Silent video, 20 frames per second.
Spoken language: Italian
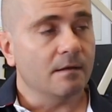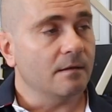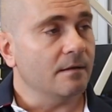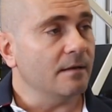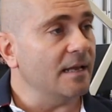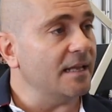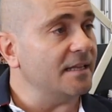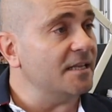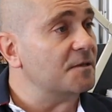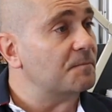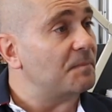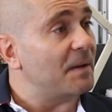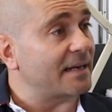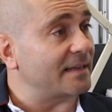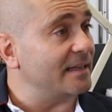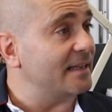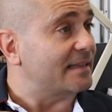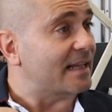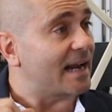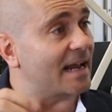ne
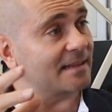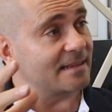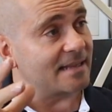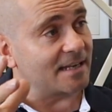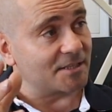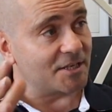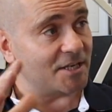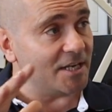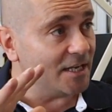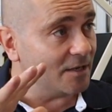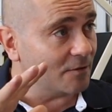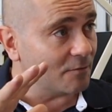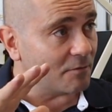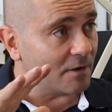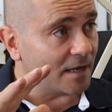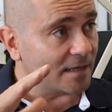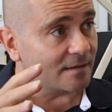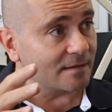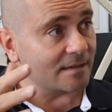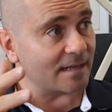disperde
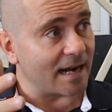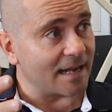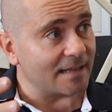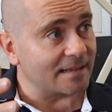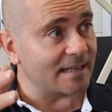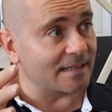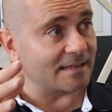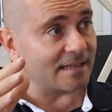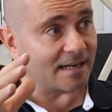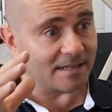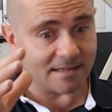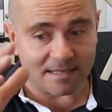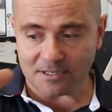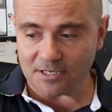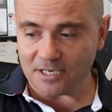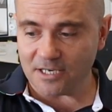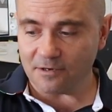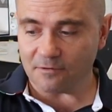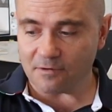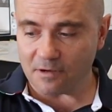35, 30,
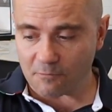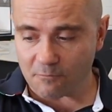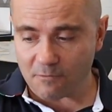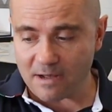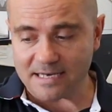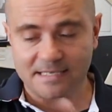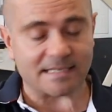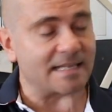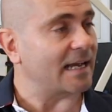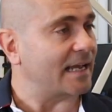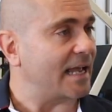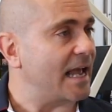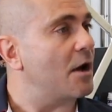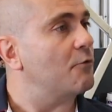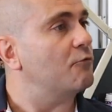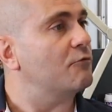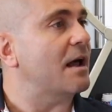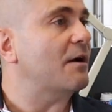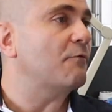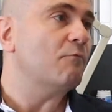35. Questa che è
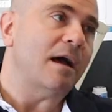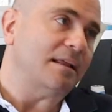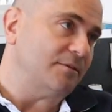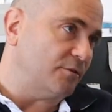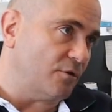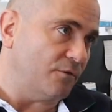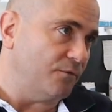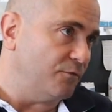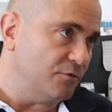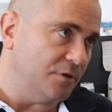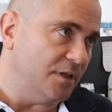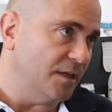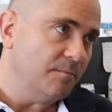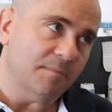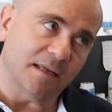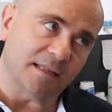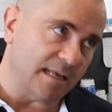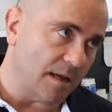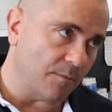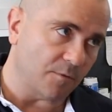una 4VD,
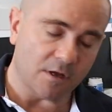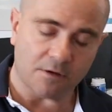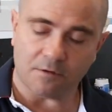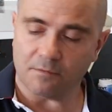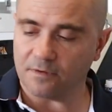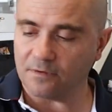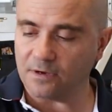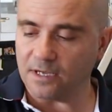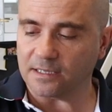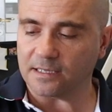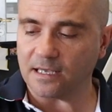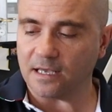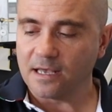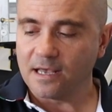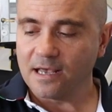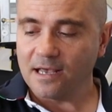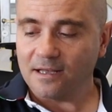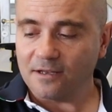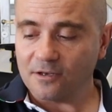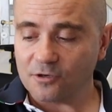mettiamola come
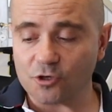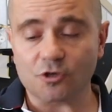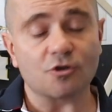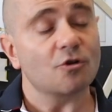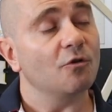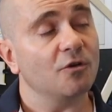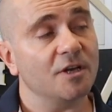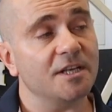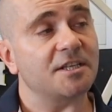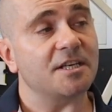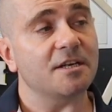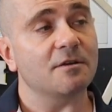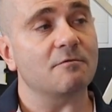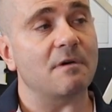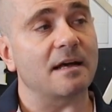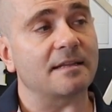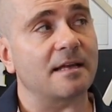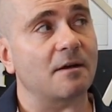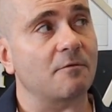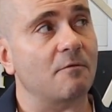volete, soli
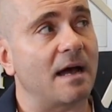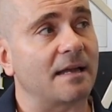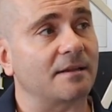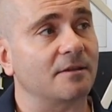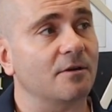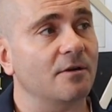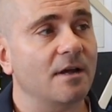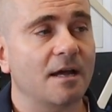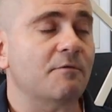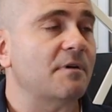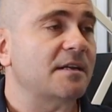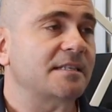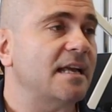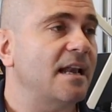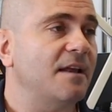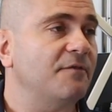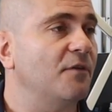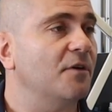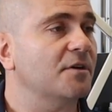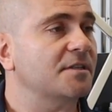54 e questa
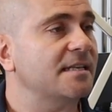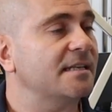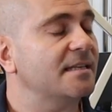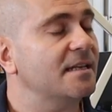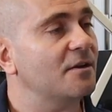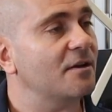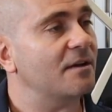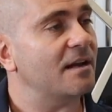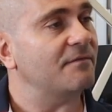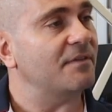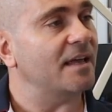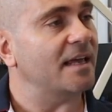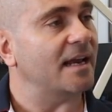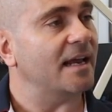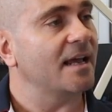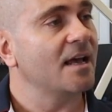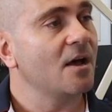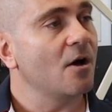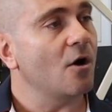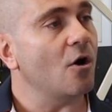è la forza di non
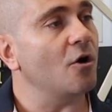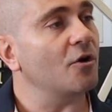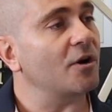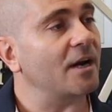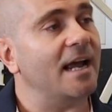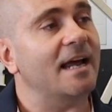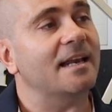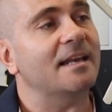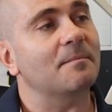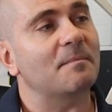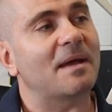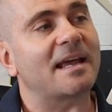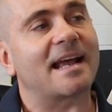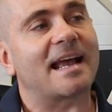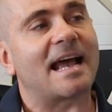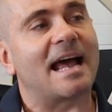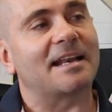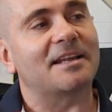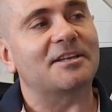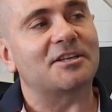avere organi
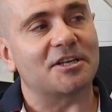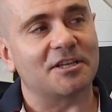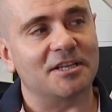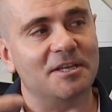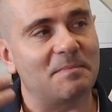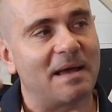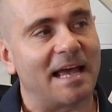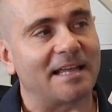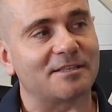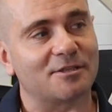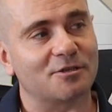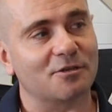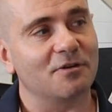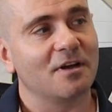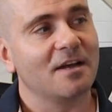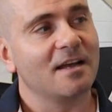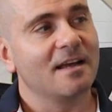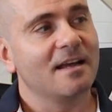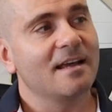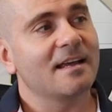meccanici di mezzo
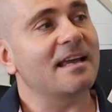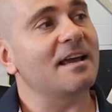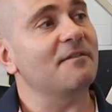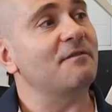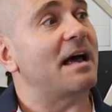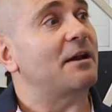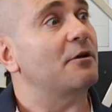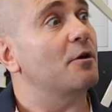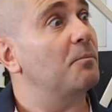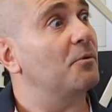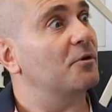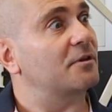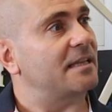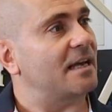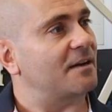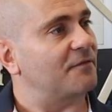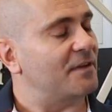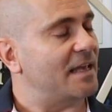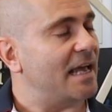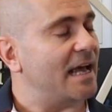certo. che vanno a
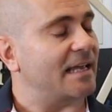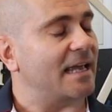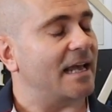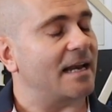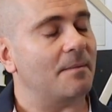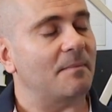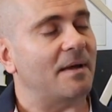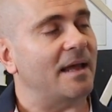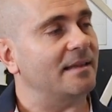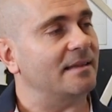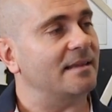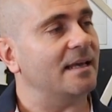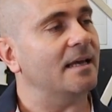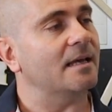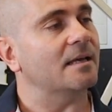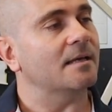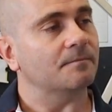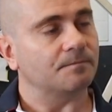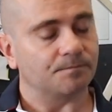portare via chiaramente Infatti tu dicevi